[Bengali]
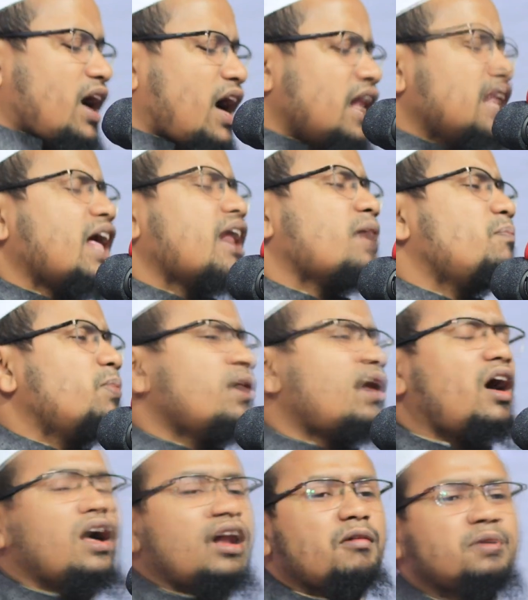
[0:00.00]
আল্লাহ
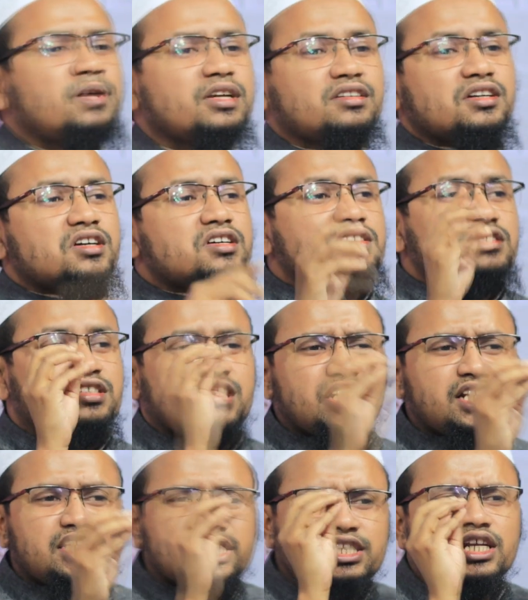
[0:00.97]
রব্বুল আলমিন
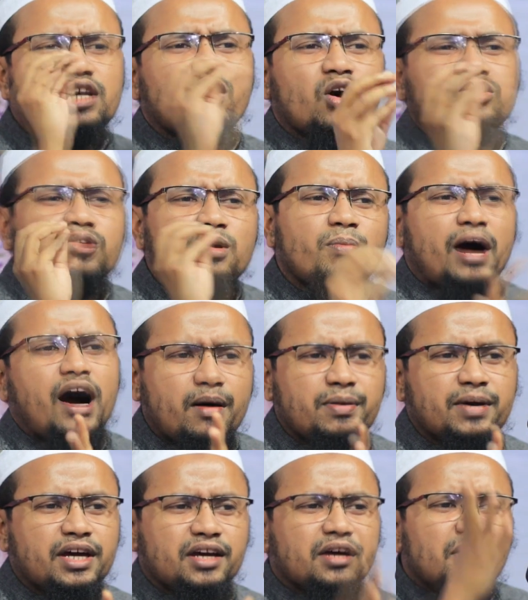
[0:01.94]
সৃষ্টিগত
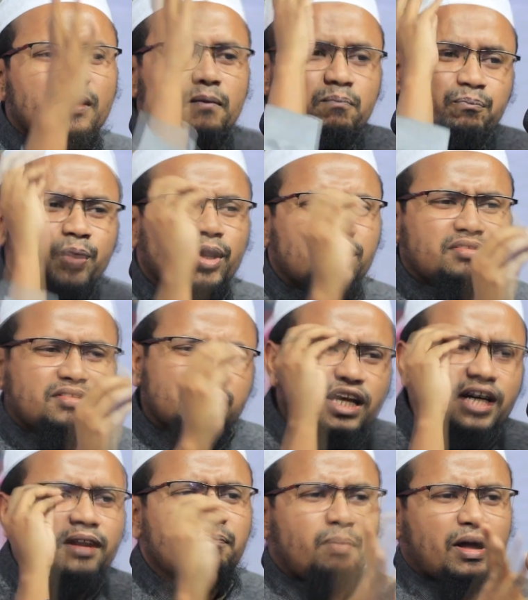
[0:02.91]
ভাবে
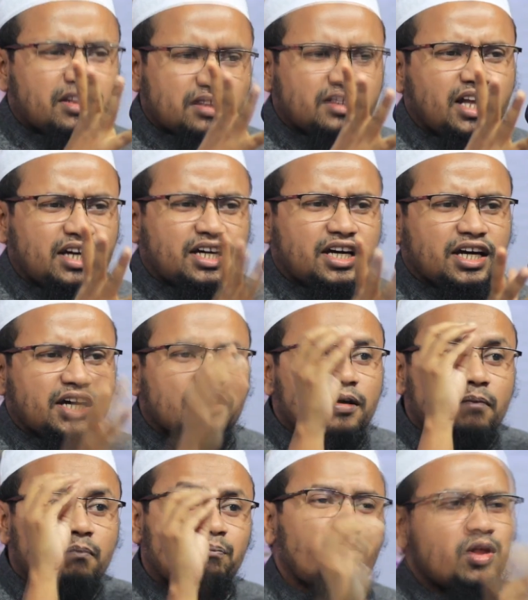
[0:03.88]
প্রত্যেক বান্দাকে
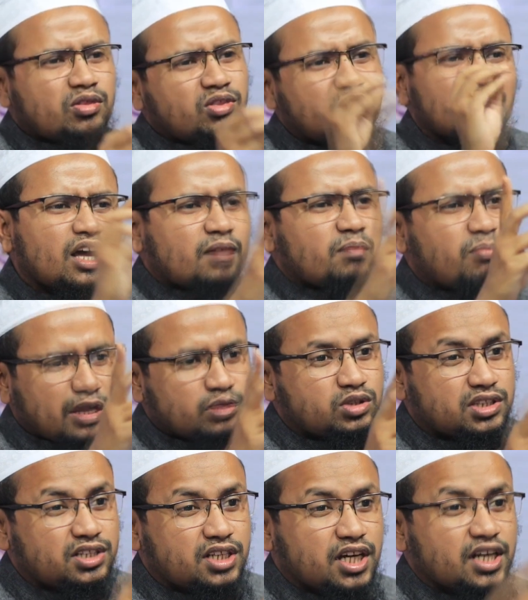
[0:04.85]
প্রত্যেক
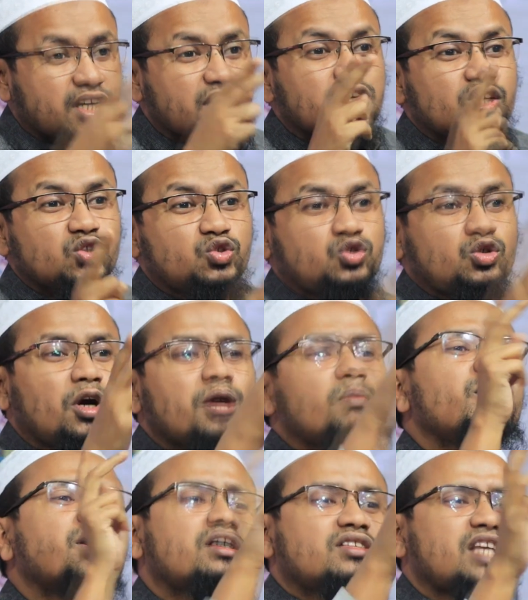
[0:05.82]
মানুষকে
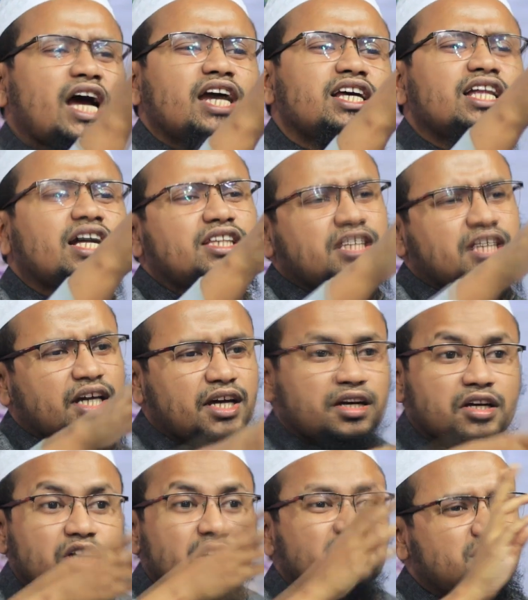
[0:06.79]
জৈবিক চাহিদা দিয়ে
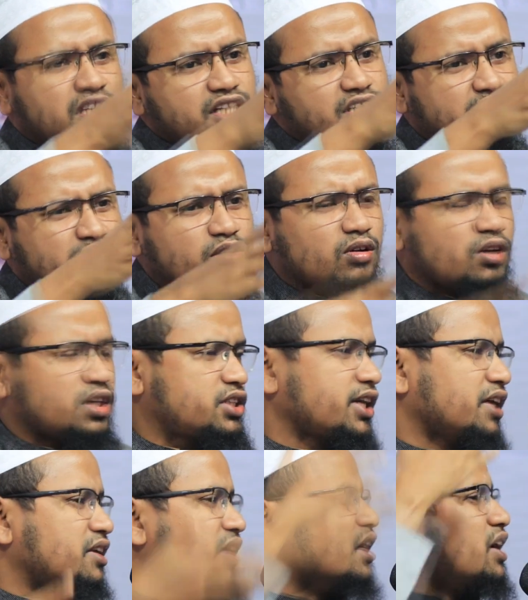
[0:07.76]
সৃষ্টি
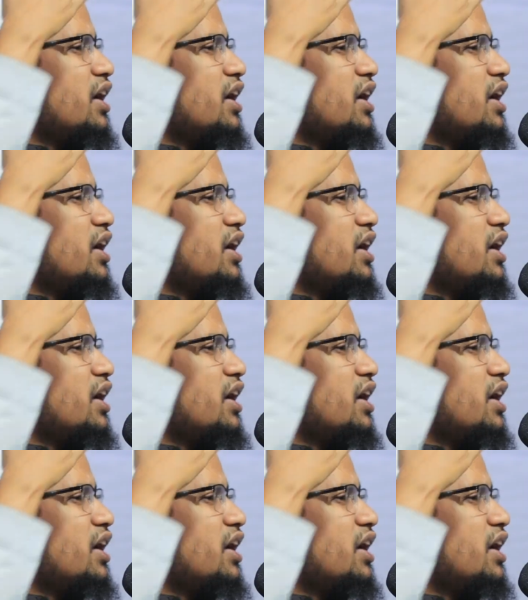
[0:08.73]
করেছেন